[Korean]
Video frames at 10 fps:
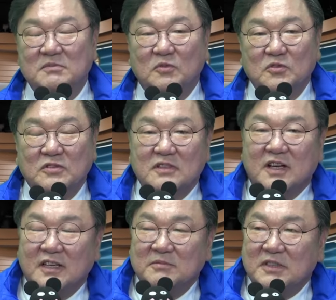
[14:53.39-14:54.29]
거 아닙니까? 예. 못 쓰는
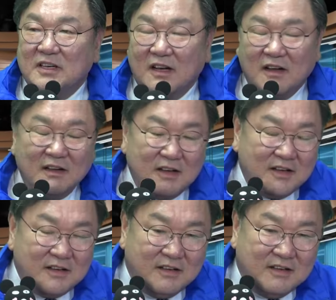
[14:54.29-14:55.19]
거 아닙니까? 돈
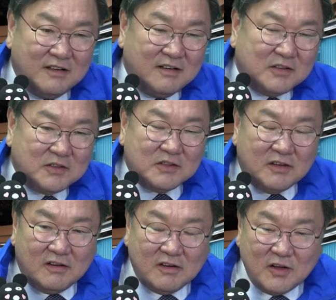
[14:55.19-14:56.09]
안 쓰는 예. 게 아니라 그러니까,
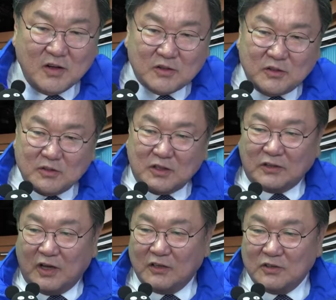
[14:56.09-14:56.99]
못 쓰는 거죠. 돈이. 그러니까
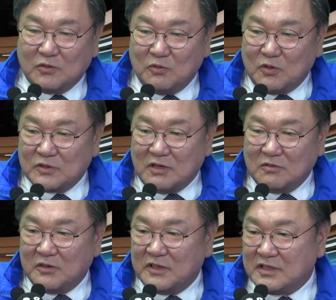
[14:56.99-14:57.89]
당연히
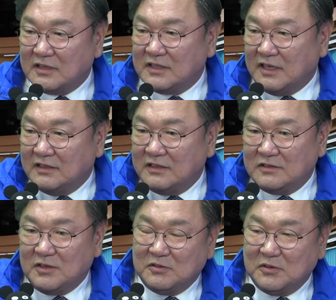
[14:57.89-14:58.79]
골목상권은 장사 안 되는
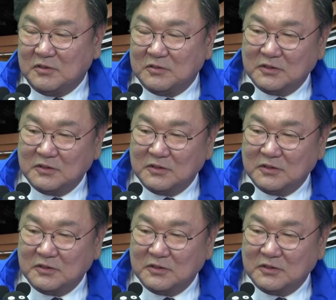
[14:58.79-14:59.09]
예. 거고요.